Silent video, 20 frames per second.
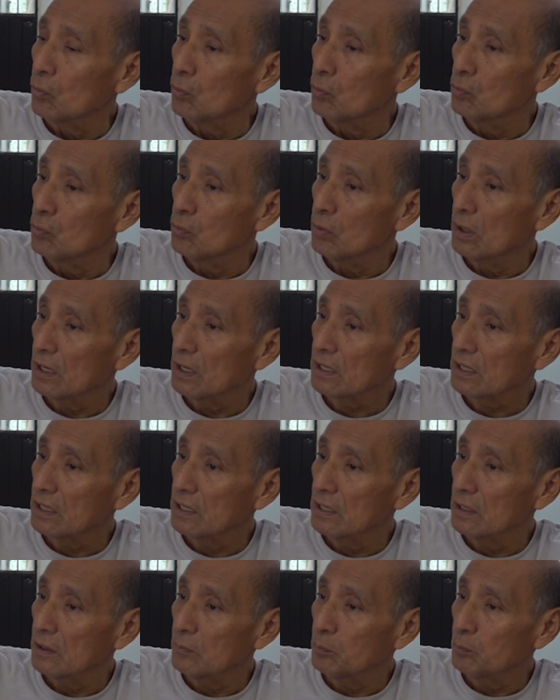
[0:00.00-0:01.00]
un lugar
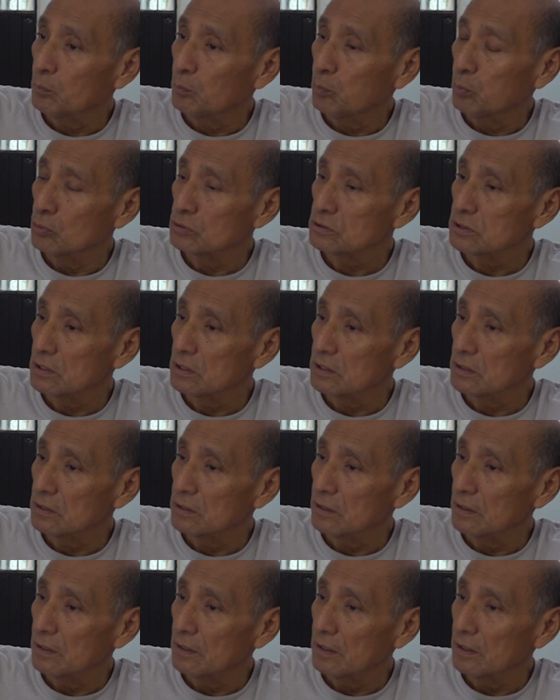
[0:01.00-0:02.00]
que
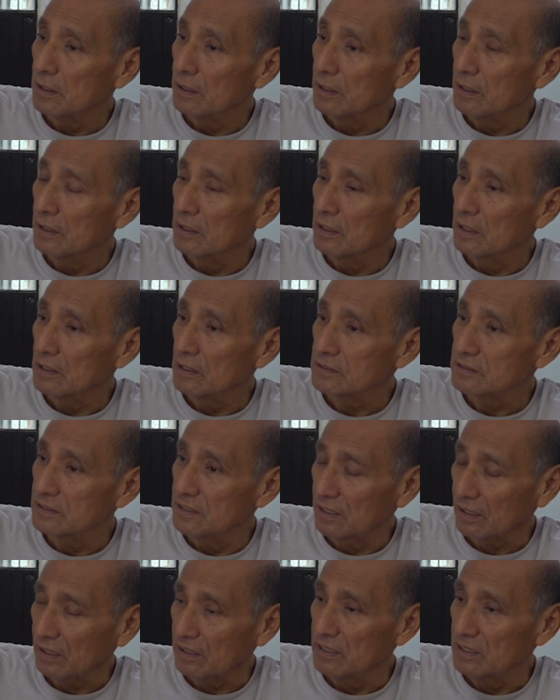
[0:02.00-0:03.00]
puse en la
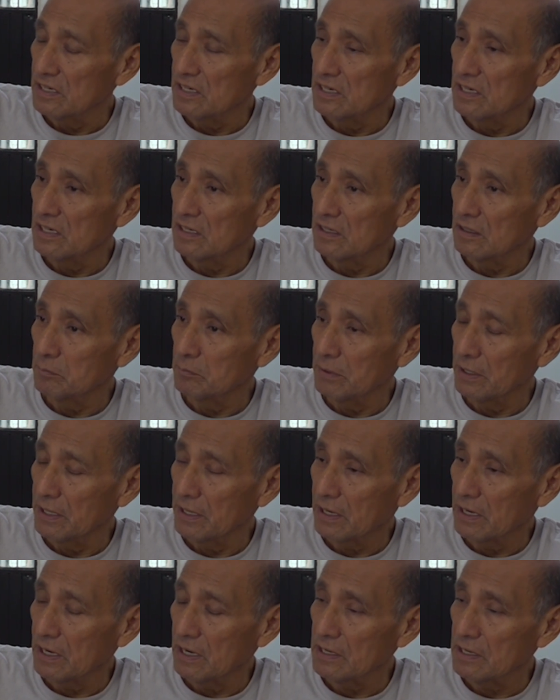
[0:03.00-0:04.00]
serranía
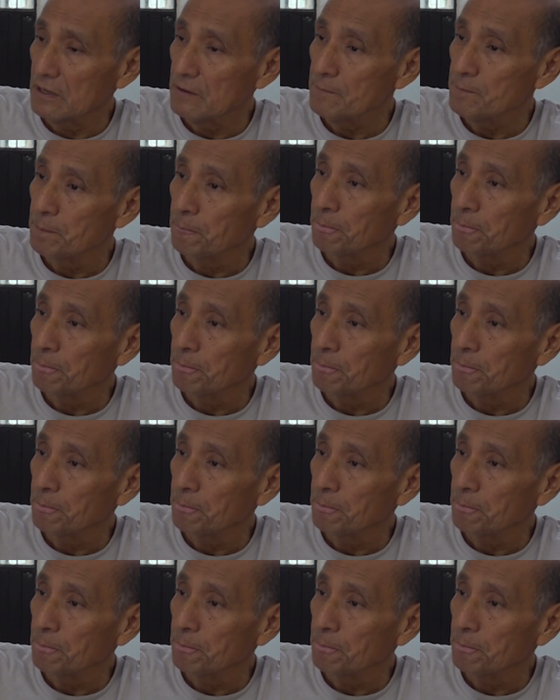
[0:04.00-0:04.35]
mexicana.